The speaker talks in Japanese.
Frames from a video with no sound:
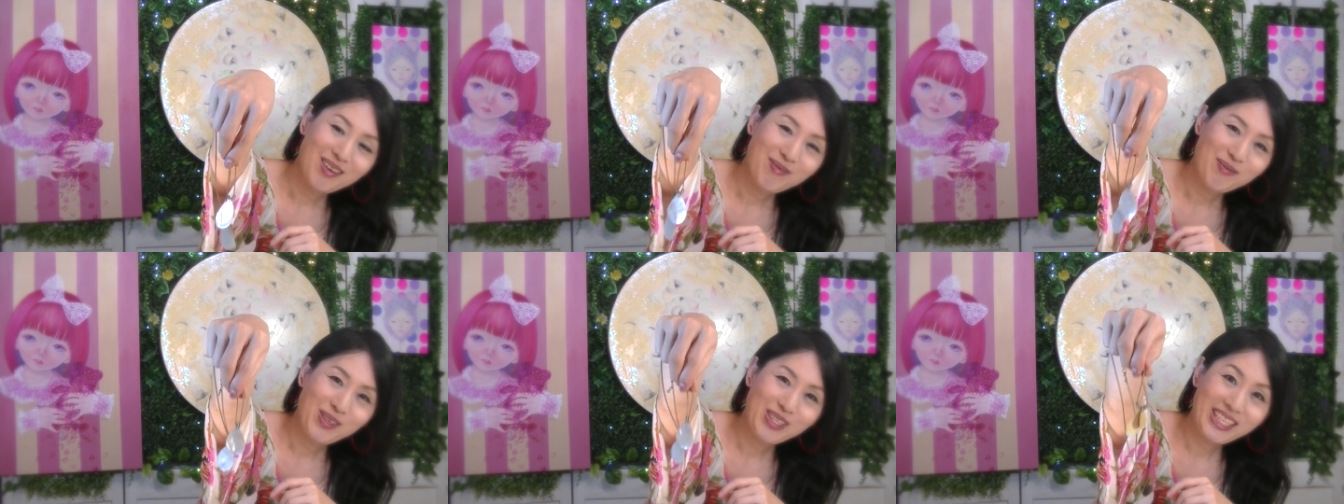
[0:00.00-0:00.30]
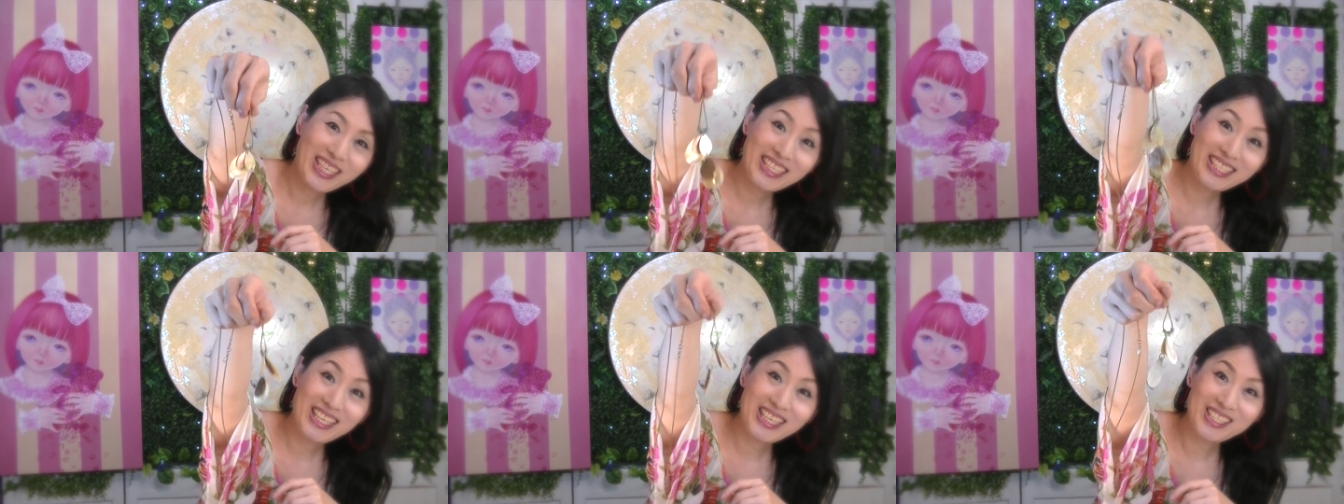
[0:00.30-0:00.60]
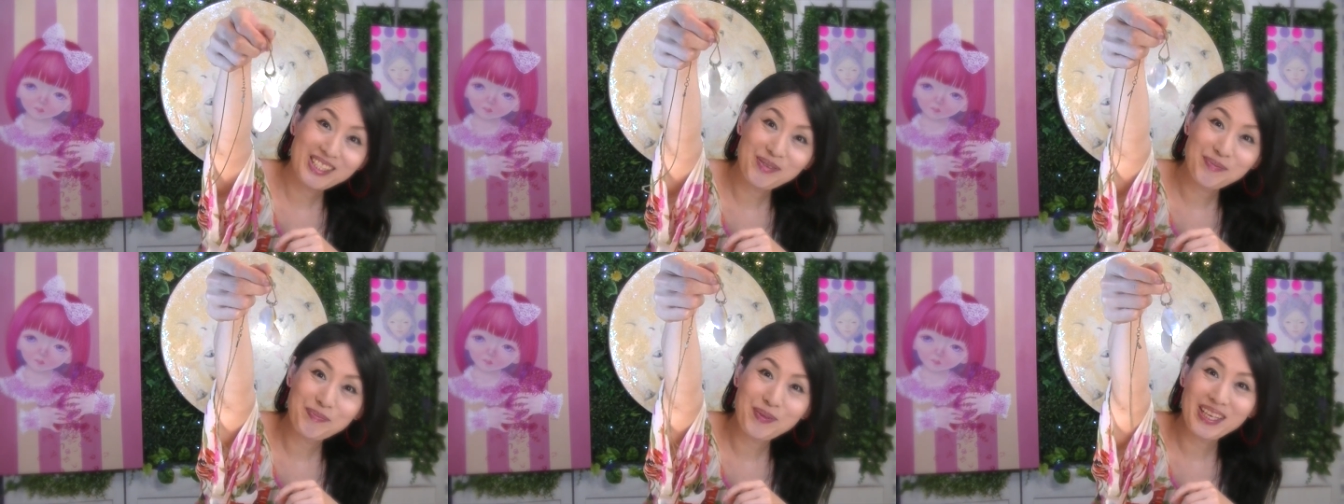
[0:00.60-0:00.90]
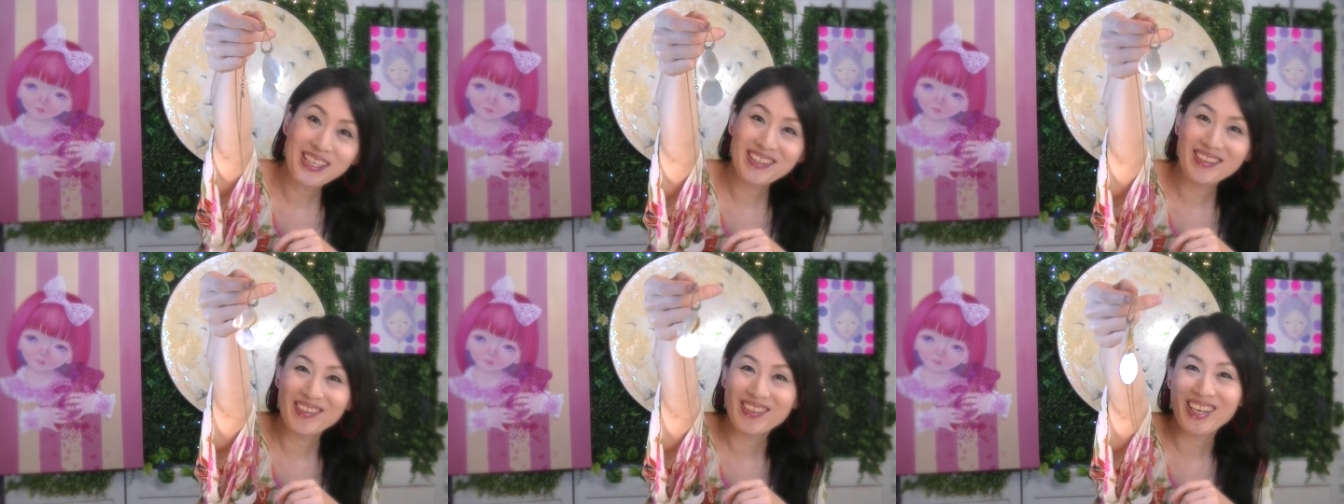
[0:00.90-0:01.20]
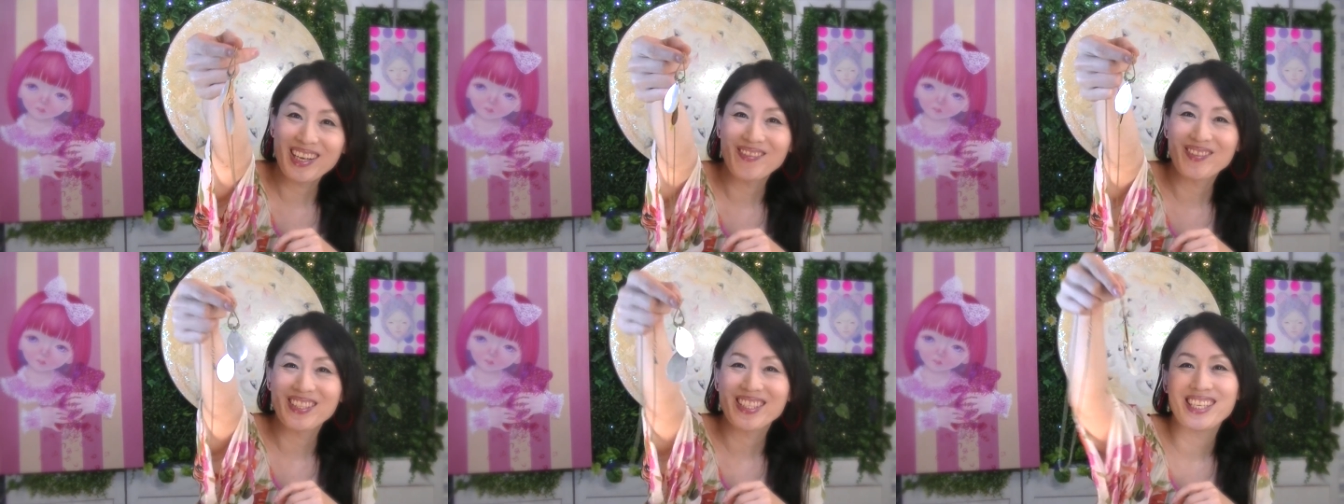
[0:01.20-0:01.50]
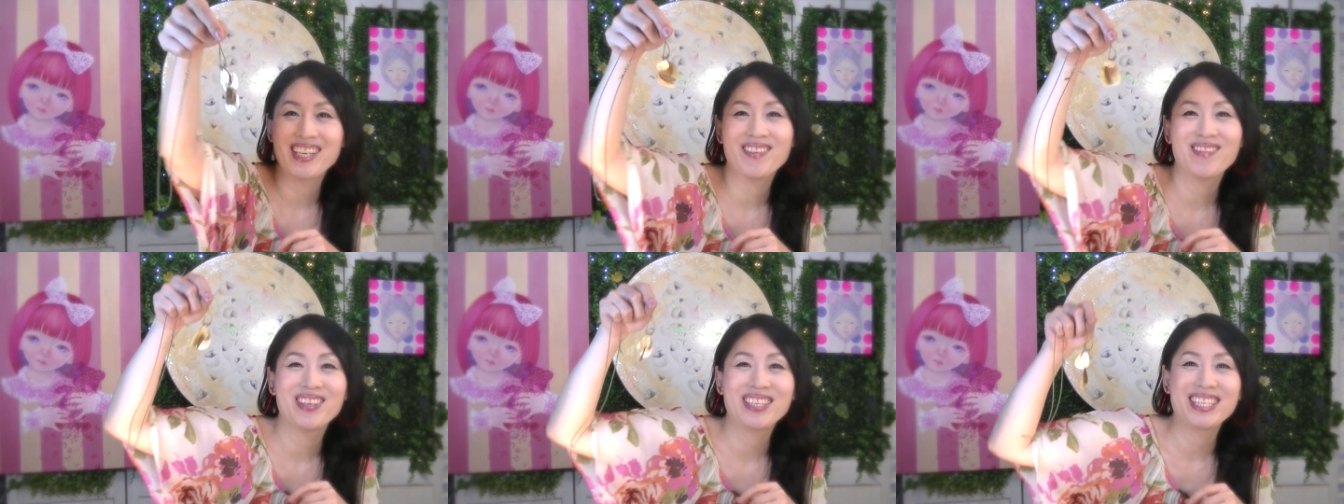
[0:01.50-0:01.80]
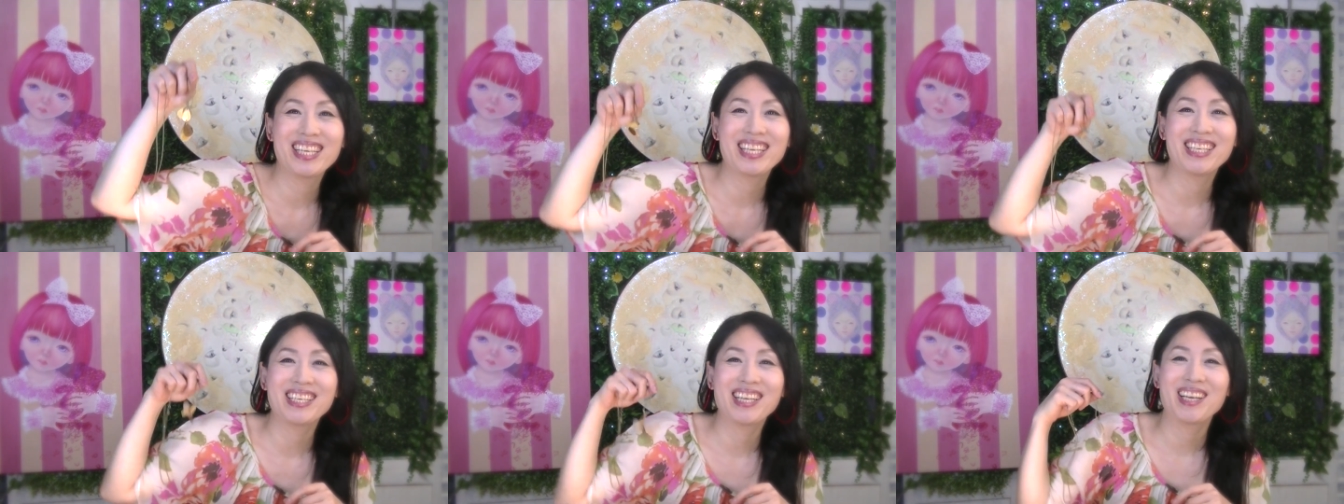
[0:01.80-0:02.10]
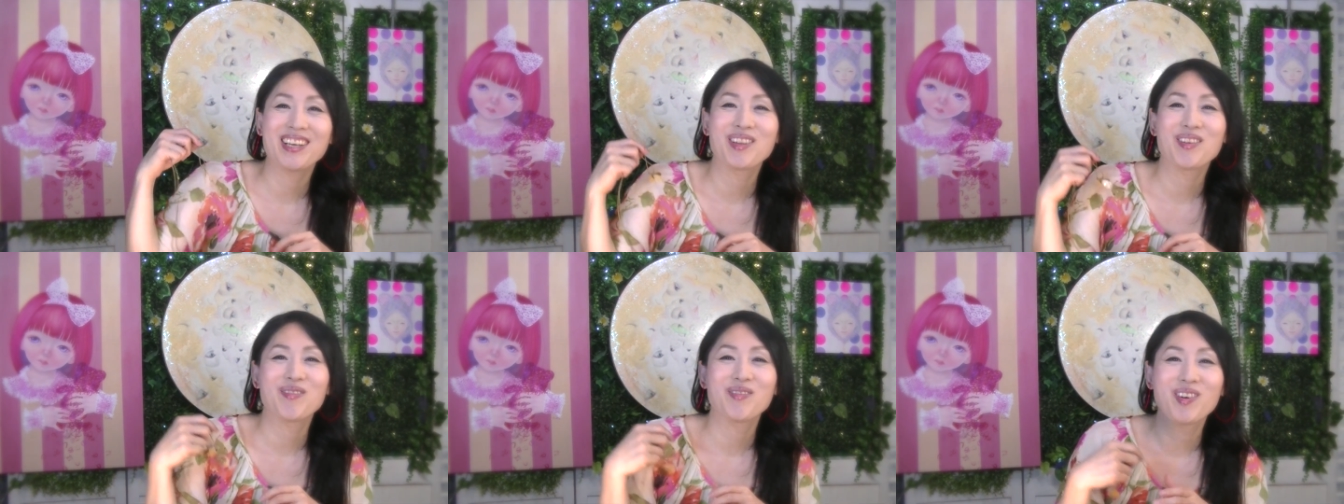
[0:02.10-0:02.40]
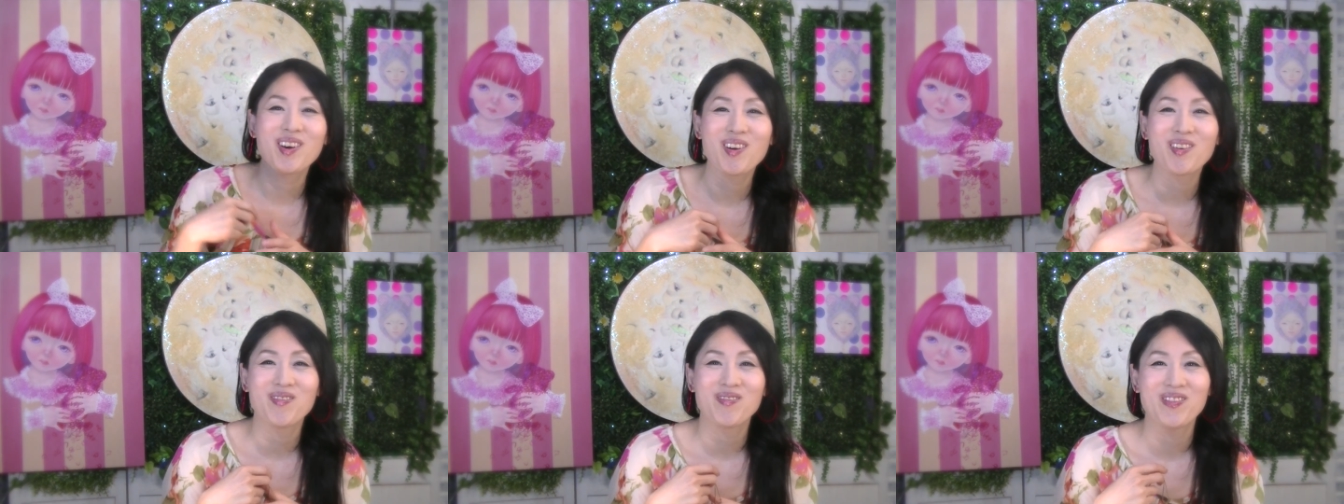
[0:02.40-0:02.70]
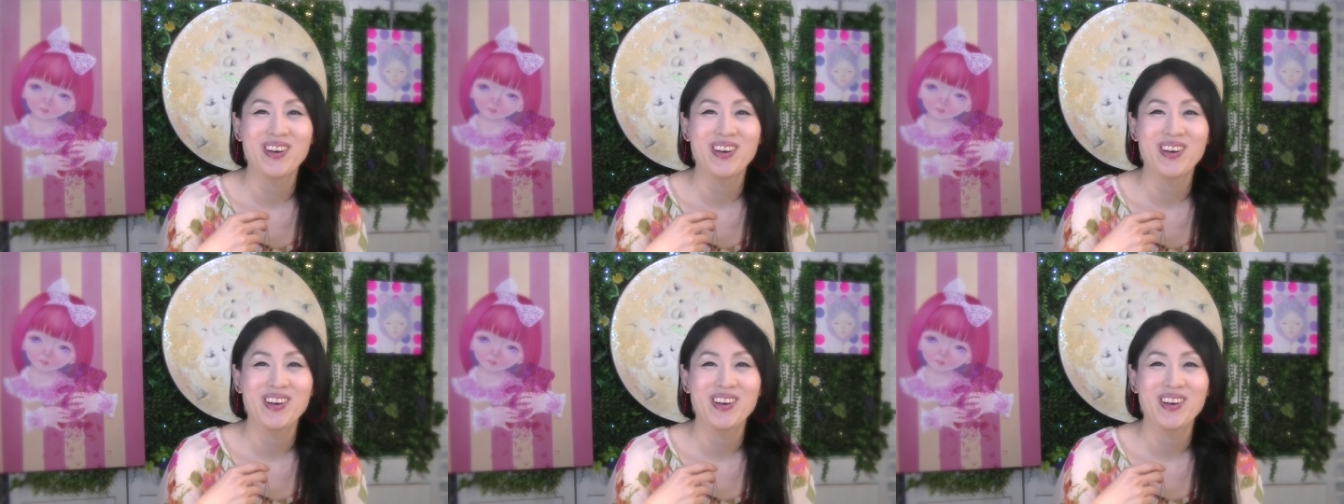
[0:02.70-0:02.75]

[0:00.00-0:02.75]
もしかしたら失敗するかもしれませんけれども、